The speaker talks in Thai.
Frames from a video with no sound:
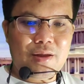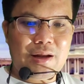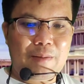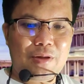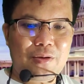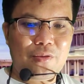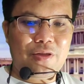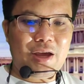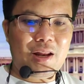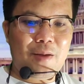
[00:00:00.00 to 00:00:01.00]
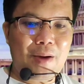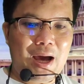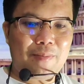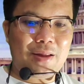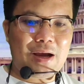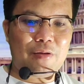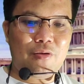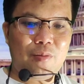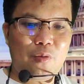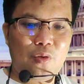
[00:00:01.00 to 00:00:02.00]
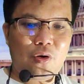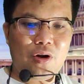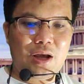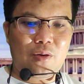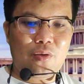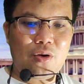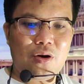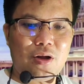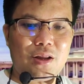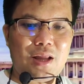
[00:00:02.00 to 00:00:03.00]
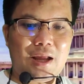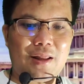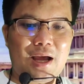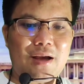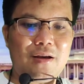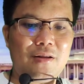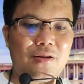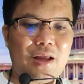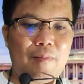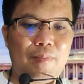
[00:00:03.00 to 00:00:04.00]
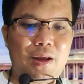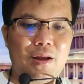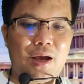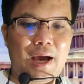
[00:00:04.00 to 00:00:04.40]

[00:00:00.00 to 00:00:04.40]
สนับสนุนเสรีภาพทางส่วนบุคคลและองค์กรแต่งตั้งขึ้นตั้งแต่ปี